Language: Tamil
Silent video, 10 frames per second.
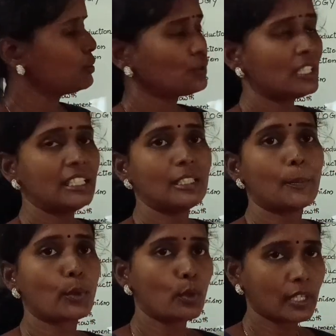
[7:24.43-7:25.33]
யூஸ்வலி
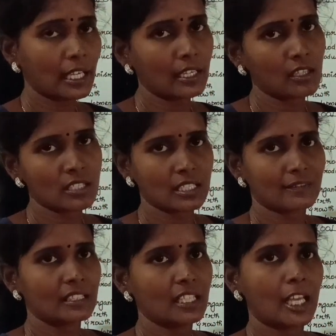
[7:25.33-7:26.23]
இந்த ப்ரோ
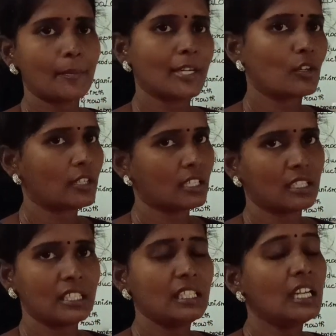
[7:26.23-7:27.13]
கேரியாட்ஸில் வந்து ஏ
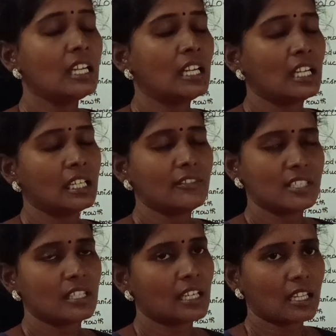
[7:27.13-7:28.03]
மைட்டாட்டிக்கலி
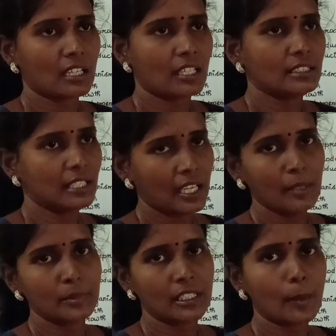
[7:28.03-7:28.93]
டிவிஷன் நடக்கலாம்
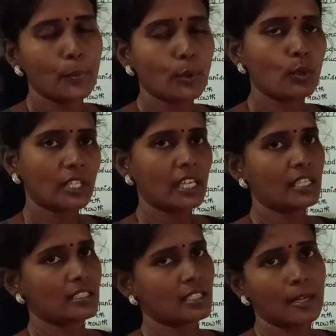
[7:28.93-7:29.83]
ஏன் அப்படின்னா ப்ரோ
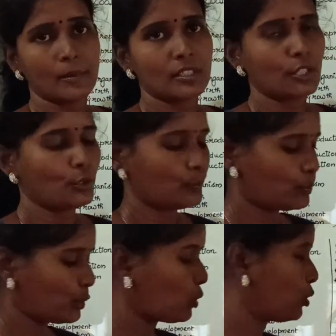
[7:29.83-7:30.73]
கேரியர்ஸ்னால் நமக்கு தெரியும்
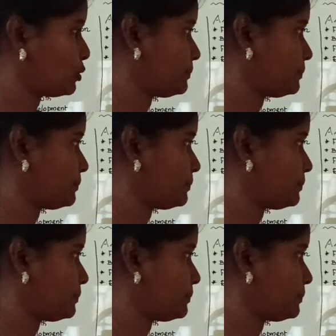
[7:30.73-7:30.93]
ப்ரோ